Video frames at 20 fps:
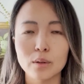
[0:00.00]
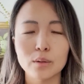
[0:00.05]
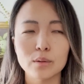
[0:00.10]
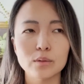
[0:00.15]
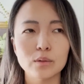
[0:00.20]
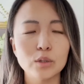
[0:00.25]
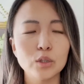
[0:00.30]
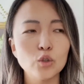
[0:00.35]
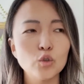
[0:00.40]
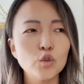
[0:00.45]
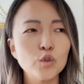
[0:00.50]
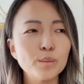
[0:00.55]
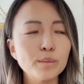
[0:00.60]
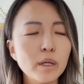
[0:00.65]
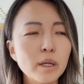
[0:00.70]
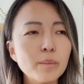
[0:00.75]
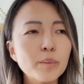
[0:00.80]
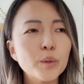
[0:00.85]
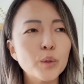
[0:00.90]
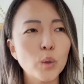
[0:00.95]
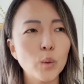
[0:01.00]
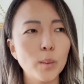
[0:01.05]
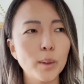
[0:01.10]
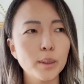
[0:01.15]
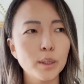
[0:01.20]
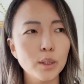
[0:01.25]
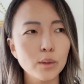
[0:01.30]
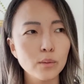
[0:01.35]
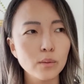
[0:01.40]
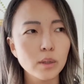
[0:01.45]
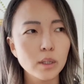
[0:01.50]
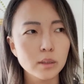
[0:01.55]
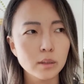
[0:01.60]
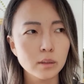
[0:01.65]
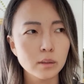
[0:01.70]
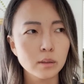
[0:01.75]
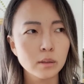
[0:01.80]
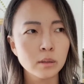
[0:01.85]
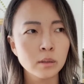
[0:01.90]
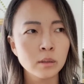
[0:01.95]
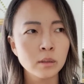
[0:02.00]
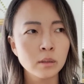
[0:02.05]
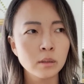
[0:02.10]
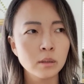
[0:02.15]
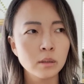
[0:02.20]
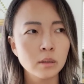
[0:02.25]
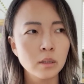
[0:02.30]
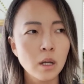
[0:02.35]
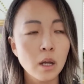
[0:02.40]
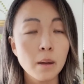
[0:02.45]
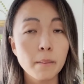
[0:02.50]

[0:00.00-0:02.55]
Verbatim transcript: 그래서 그 구매 비용만 해도 사실은